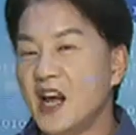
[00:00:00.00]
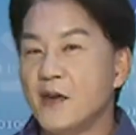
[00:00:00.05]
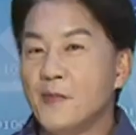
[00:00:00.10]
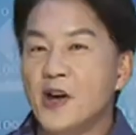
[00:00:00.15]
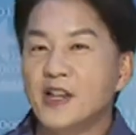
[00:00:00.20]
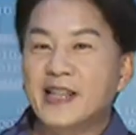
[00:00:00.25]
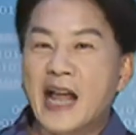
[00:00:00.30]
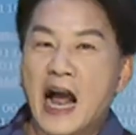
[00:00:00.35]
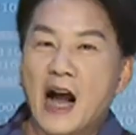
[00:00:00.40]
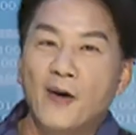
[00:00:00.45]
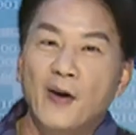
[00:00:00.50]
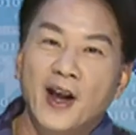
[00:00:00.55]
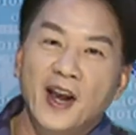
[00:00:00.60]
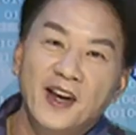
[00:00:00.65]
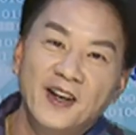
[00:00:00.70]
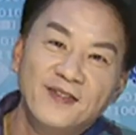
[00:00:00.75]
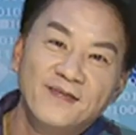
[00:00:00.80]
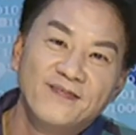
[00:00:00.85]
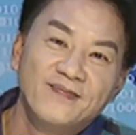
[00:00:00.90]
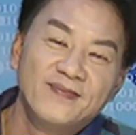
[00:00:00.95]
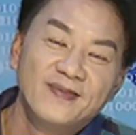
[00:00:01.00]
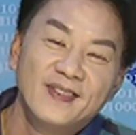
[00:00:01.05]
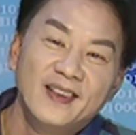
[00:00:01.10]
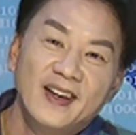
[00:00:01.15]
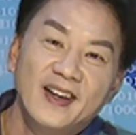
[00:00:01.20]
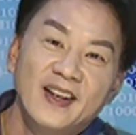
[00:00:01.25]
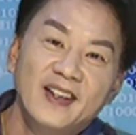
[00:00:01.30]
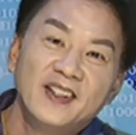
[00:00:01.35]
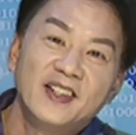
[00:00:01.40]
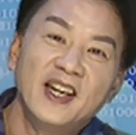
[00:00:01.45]
有没有打回？
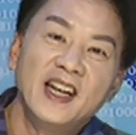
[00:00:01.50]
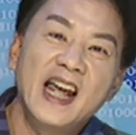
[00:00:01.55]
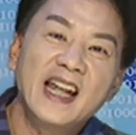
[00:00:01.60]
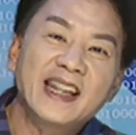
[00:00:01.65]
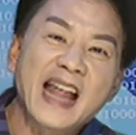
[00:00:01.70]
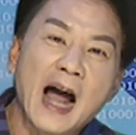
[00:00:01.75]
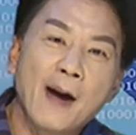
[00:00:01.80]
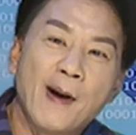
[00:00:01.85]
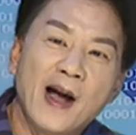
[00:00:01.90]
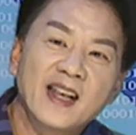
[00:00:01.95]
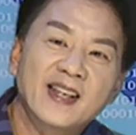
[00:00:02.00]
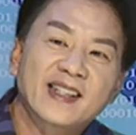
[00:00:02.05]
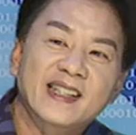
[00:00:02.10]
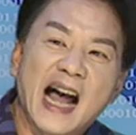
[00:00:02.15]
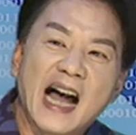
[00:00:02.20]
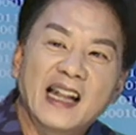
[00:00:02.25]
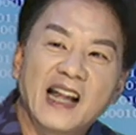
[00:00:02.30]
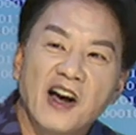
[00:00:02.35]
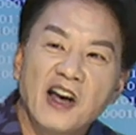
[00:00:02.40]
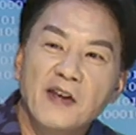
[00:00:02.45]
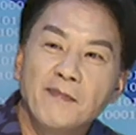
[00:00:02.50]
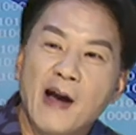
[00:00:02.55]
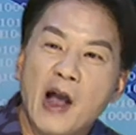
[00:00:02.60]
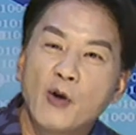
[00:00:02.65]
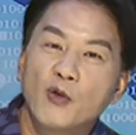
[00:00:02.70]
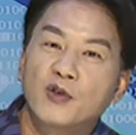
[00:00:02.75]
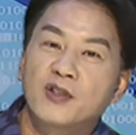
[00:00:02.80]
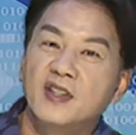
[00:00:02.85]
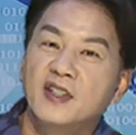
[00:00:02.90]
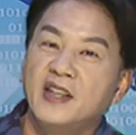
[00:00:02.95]
今天大盘杀到一百五
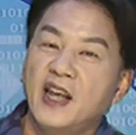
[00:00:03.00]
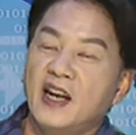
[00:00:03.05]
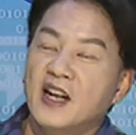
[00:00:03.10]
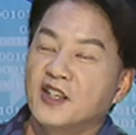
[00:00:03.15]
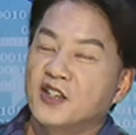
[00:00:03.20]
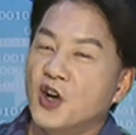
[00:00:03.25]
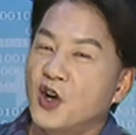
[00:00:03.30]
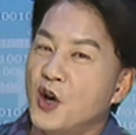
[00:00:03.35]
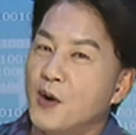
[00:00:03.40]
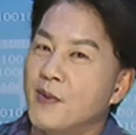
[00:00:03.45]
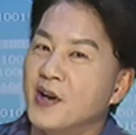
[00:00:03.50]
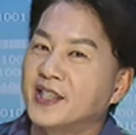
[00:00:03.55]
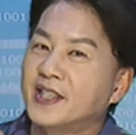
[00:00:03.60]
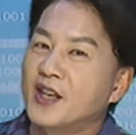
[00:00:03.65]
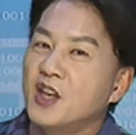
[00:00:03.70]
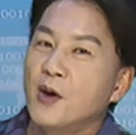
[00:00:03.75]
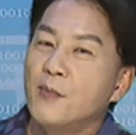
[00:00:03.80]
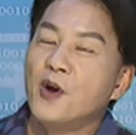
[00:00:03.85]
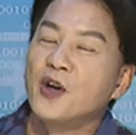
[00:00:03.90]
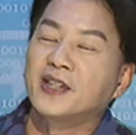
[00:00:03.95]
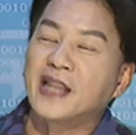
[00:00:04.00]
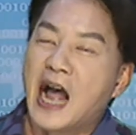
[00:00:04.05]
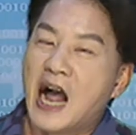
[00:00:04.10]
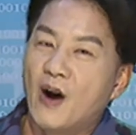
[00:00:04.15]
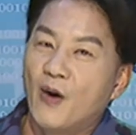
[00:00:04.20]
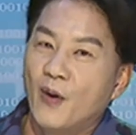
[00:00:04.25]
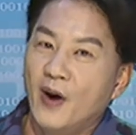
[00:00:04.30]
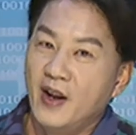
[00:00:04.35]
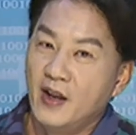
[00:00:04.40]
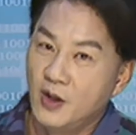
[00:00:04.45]
十点的时候，有没有有没有打
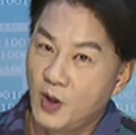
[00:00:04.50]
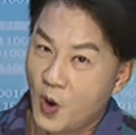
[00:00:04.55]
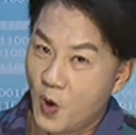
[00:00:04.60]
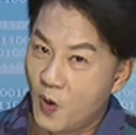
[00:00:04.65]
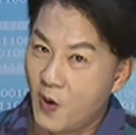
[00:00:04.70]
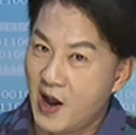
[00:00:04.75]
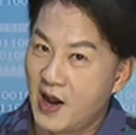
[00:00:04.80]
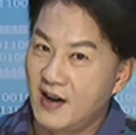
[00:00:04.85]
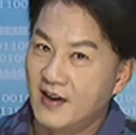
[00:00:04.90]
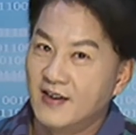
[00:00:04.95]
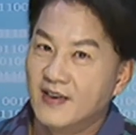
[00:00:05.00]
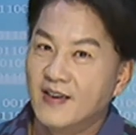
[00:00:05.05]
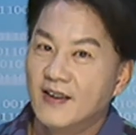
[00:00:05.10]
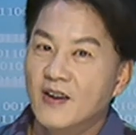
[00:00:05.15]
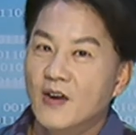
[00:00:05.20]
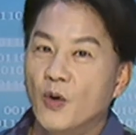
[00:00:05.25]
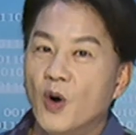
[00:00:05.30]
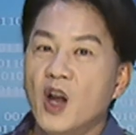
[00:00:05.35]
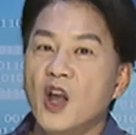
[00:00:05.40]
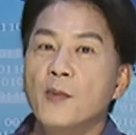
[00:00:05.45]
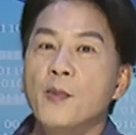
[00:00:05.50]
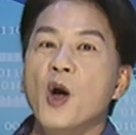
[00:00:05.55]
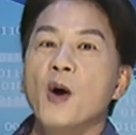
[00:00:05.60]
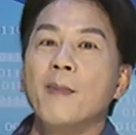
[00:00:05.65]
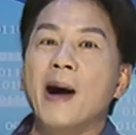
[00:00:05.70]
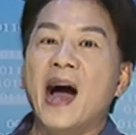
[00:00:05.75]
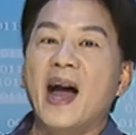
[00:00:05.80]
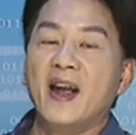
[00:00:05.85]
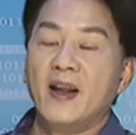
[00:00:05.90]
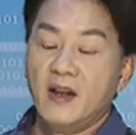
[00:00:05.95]
回？有啊，我有没有
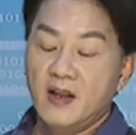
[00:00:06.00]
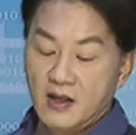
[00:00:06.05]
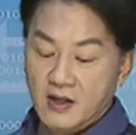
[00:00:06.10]
买？